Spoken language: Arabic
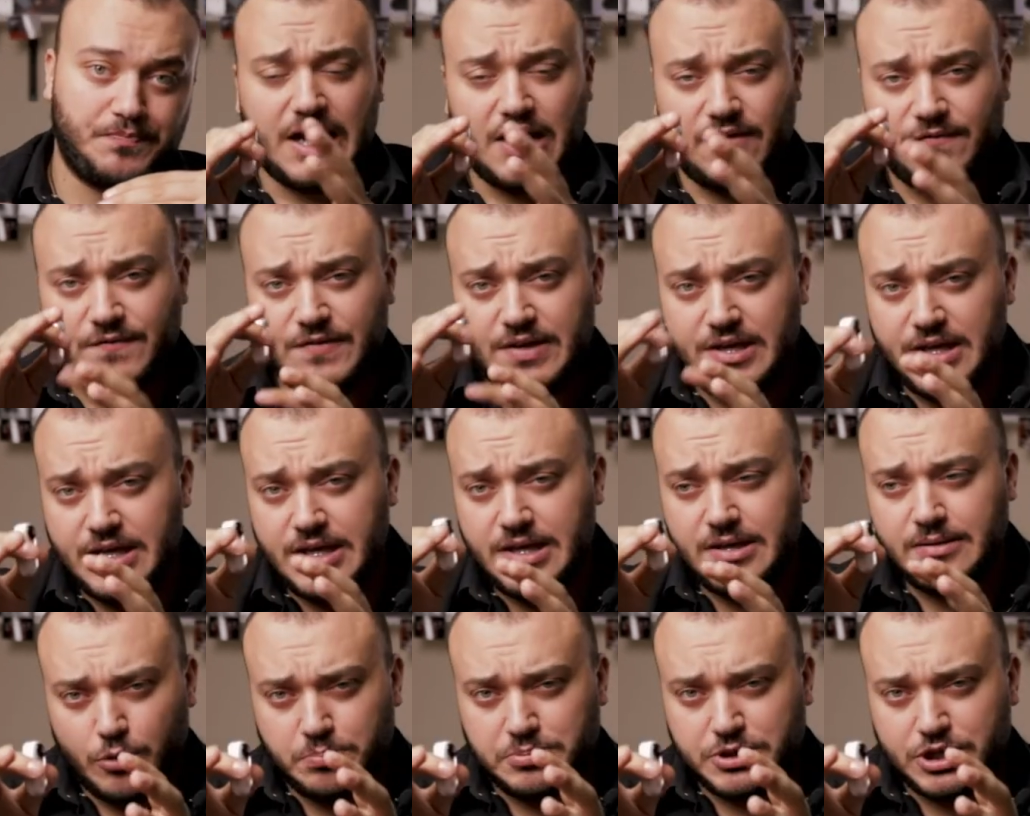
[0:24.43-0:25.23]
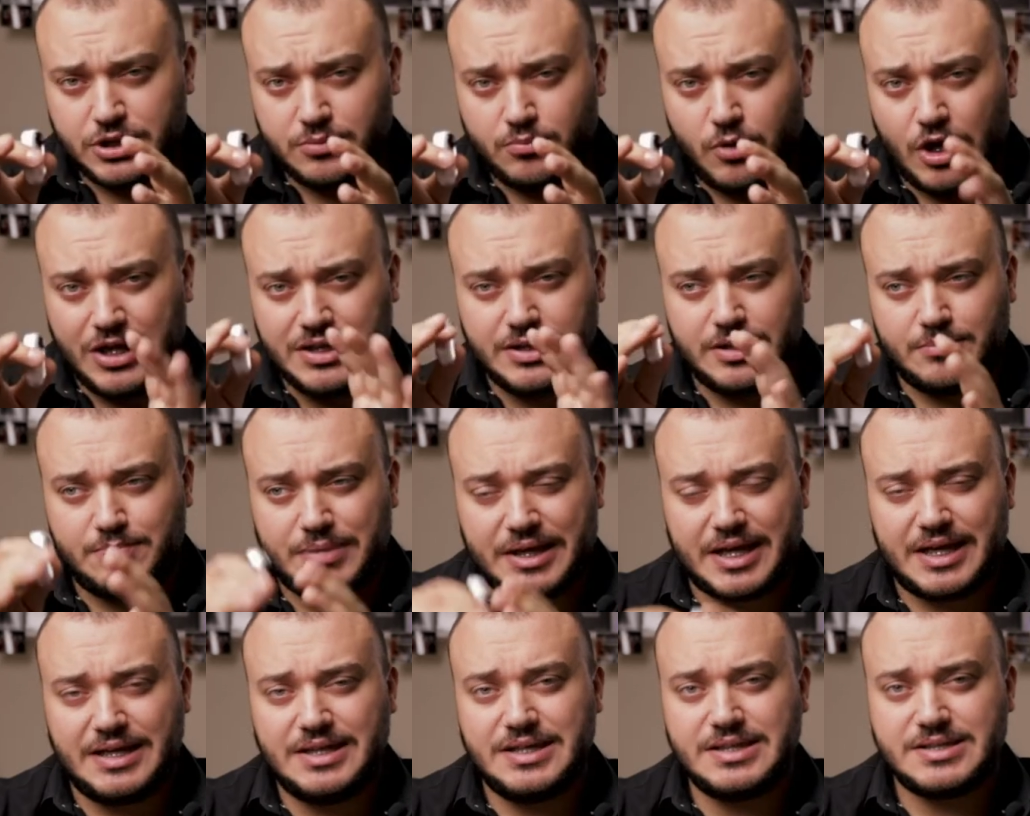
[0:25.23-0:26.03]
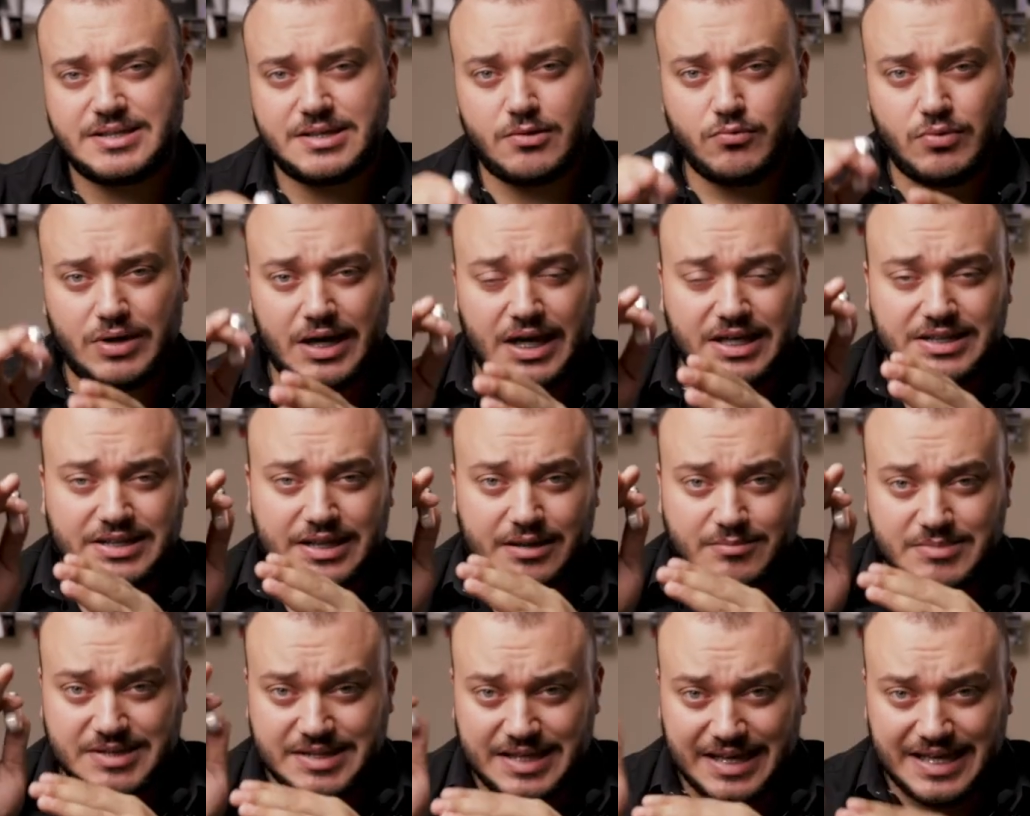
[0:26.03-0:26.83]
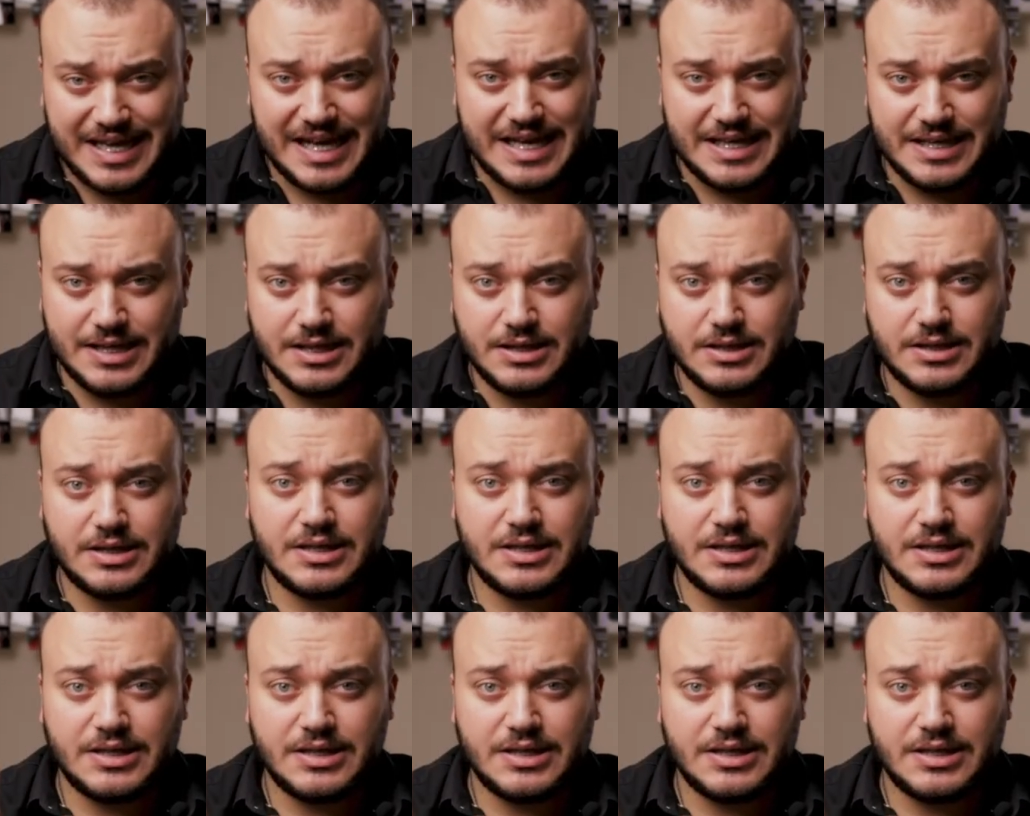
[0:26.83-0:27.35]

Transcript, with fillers: هلا في اوبشن معين بخليه يصور لحد خمس دقائق